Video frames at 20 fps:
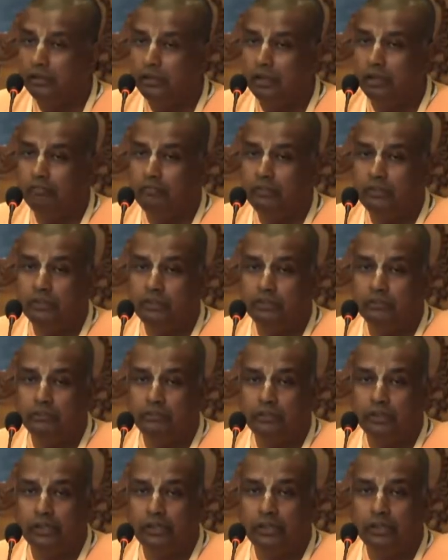আমি
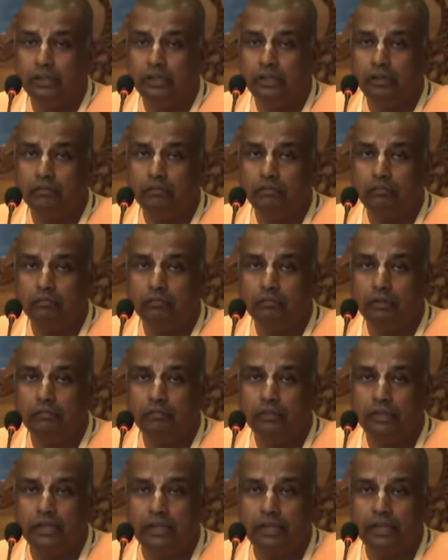একটা
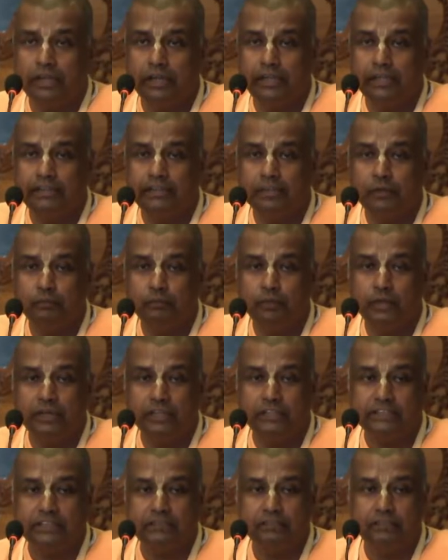আমাদের একটা হেলথের উপর
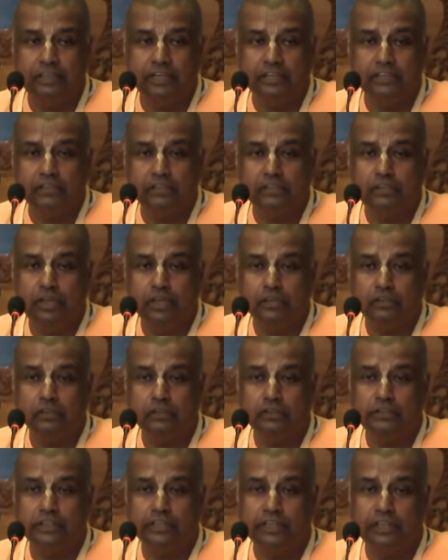একটা সেমিনার দিচ্ছিল
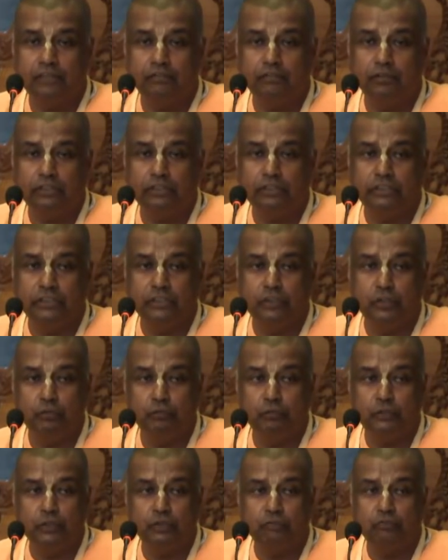একজন সেখানে বলছে যে
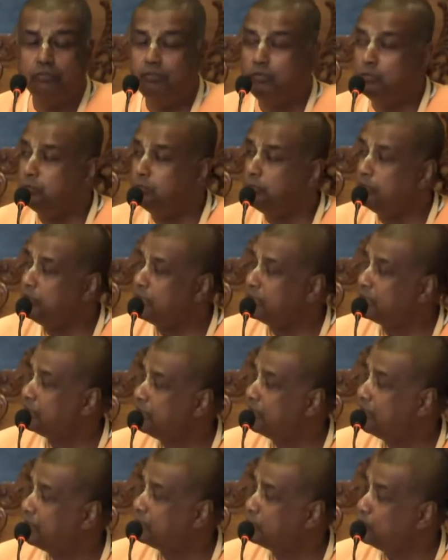নিয়মিতভাবে উপবাস
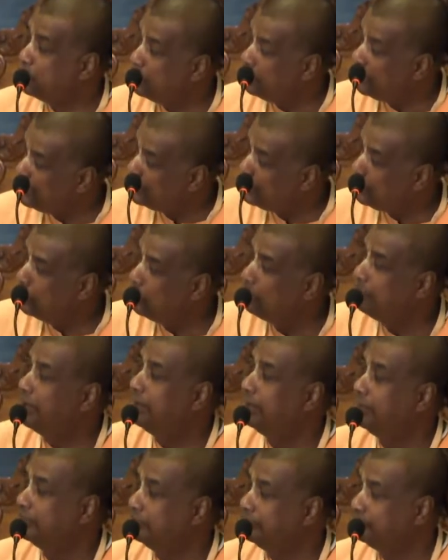করা শরীরের জন্য ভালো